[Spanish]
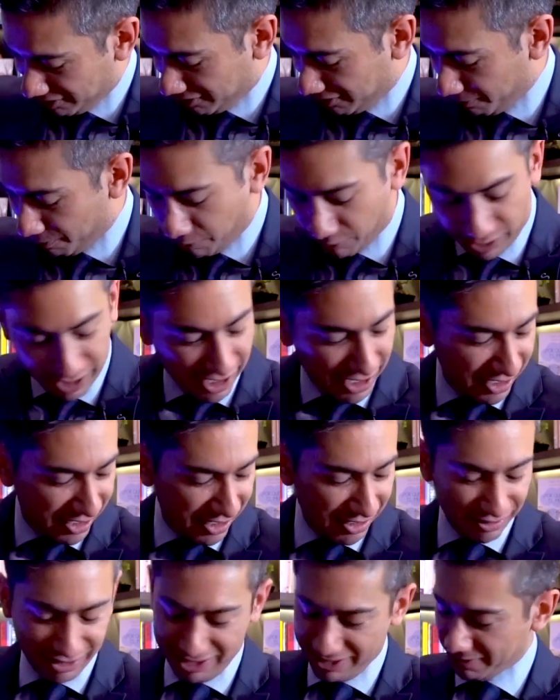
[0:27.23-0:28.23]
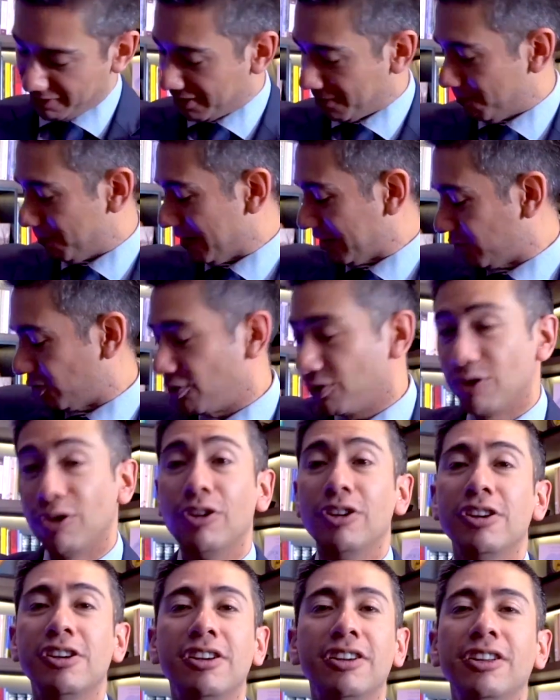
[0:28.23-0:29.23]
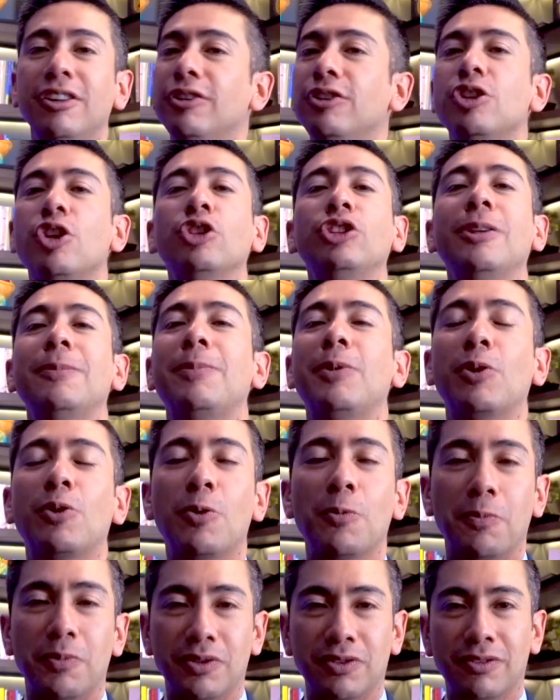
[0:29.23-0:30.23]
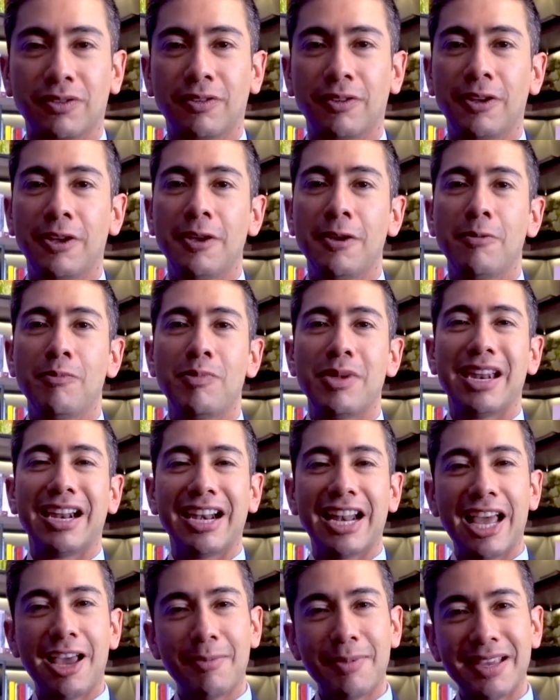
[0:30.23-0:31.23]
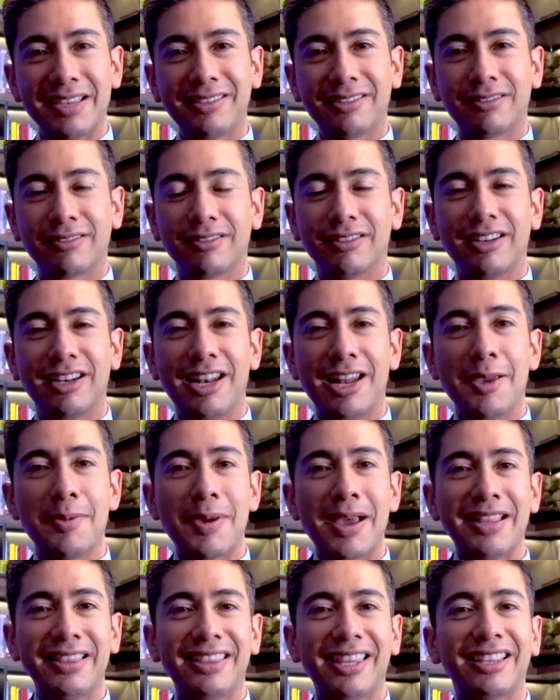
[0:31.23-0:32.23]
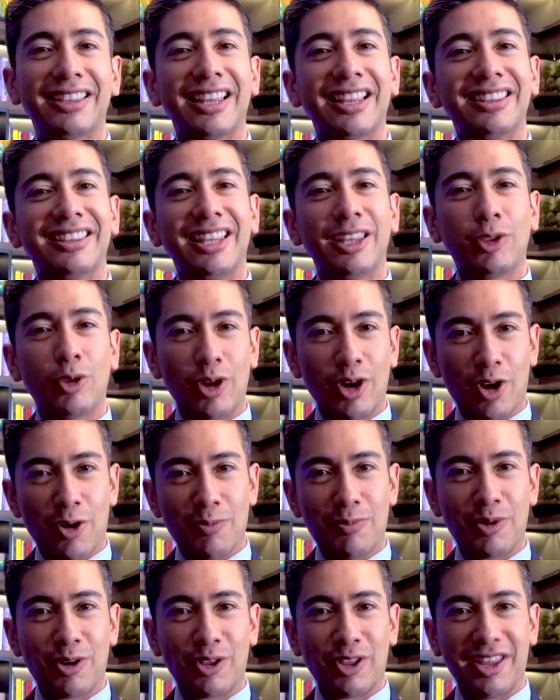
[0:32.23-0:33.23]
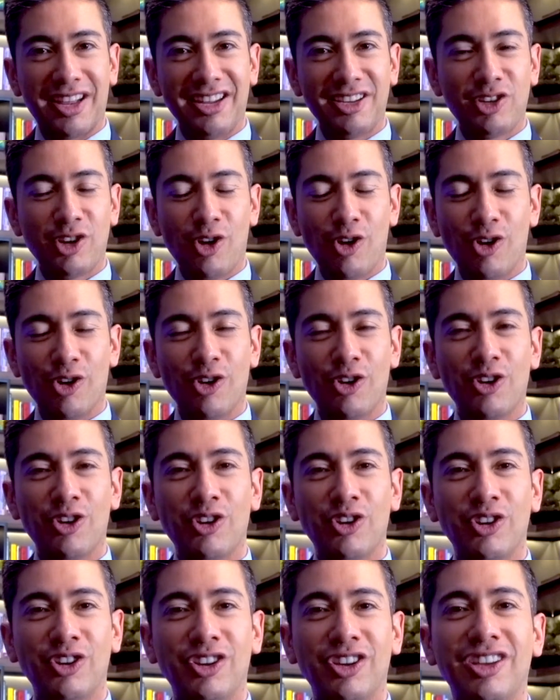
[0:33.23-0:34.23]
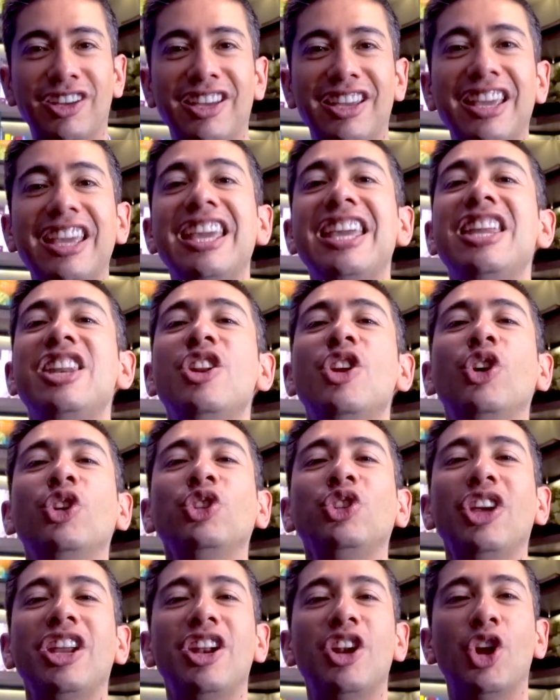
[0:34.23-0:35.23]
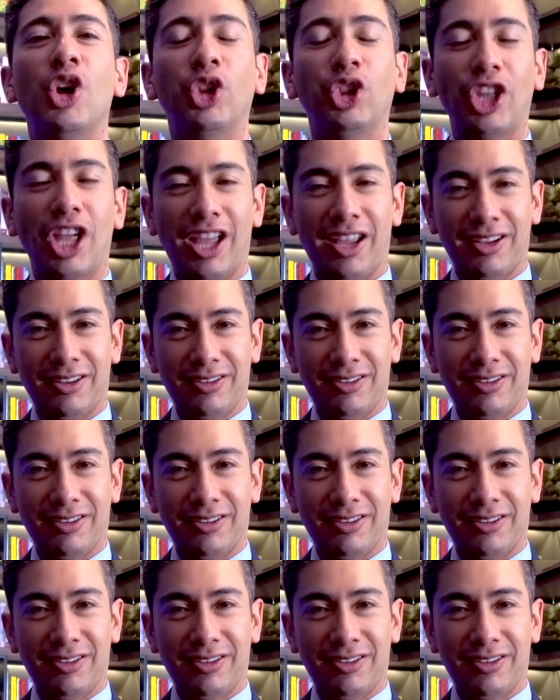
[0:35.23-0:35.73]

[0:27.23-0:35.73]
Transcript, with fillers: ¿por qué, qué, qué, qué pasó? No, no te preocupes. Mira, nada más levanta tantito el hombro derecho y no se nota.